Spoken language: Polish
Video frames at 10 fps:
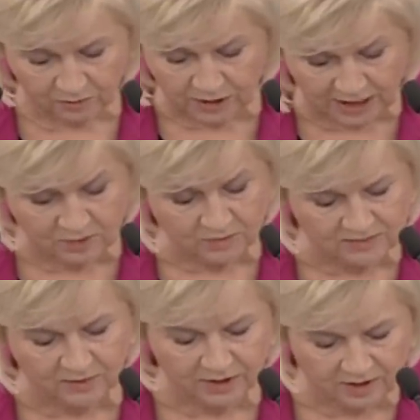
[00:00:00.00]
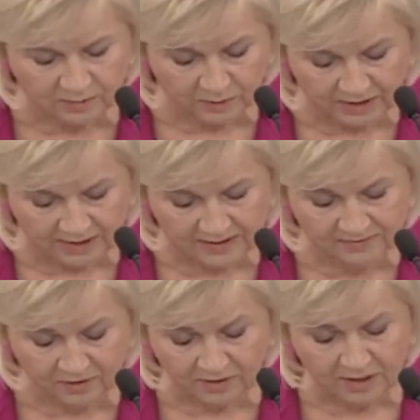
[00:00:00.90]
utracił swoje
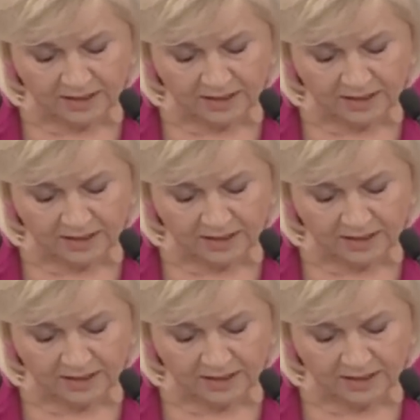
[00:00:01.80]
gospodarstwo